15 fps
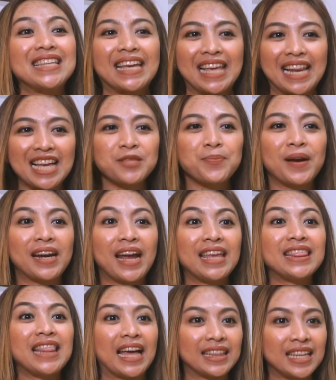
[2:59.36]
sekilas
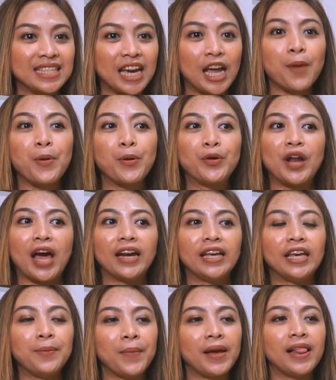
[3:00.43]
mengenai tata cara
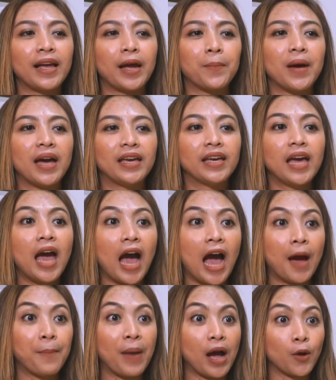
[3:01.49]
penggunaan email yang baik.
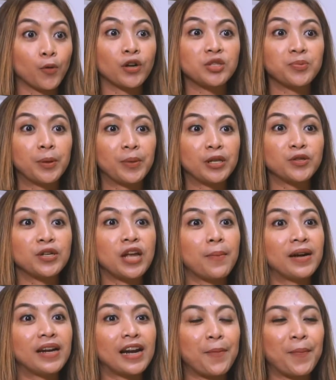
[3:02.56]
Apakah Kuras People sudah
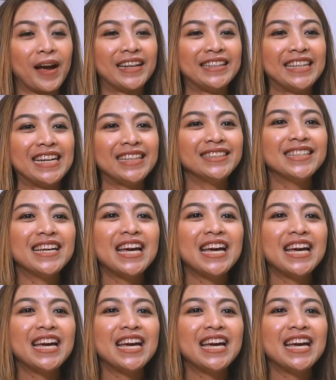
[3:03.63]
menerapkannya?